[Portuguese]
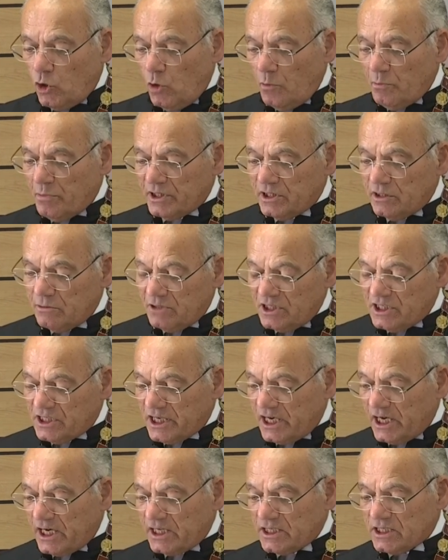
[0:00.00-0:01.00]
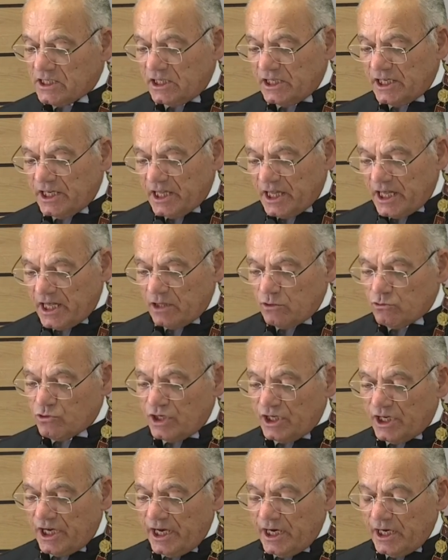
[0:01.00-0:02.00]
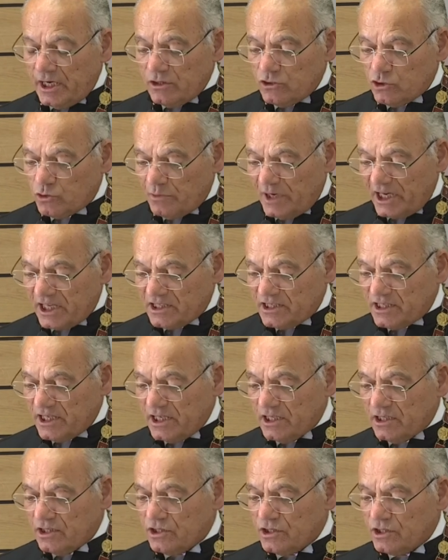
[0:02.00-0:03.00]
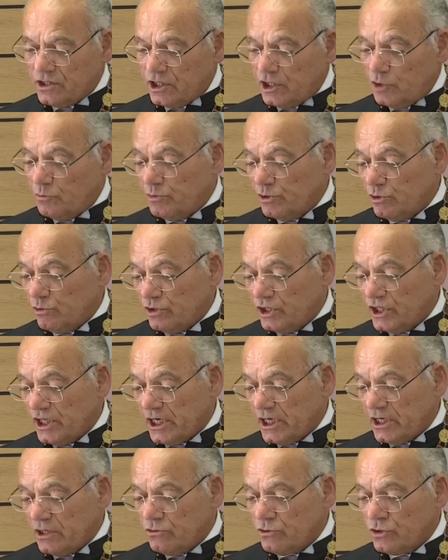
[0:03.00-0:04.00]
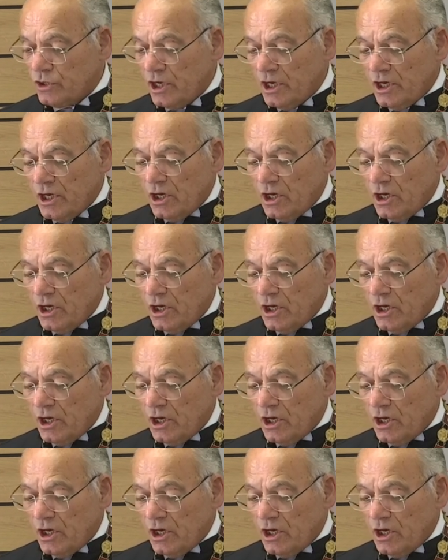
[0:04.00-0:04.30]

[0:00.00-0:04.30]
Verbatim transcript: compatibilizar a celeridade dos inquéritos mais recentes e prioritários